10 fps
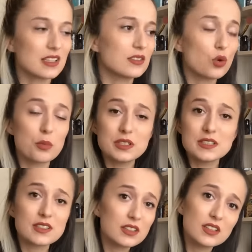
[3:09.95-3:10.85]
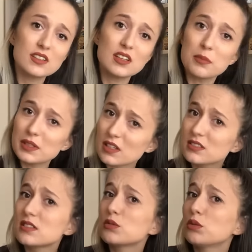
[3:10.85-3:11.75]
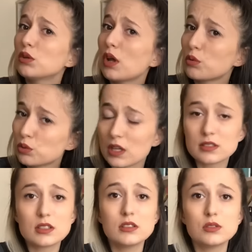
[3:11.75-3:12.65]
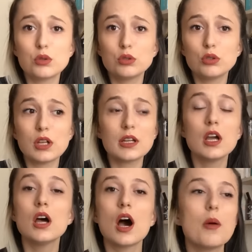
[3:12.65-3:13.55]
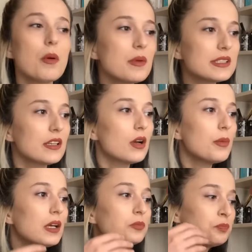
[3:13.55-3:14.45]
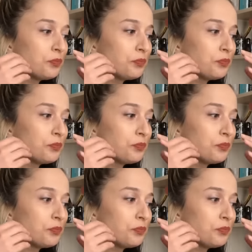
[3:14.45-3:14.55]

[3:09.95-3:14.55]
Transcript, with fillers: Zaten obez insanın ya da diyabet hastası oluyorlar, gut hastalığı da oluyorlar. Ama mesela ben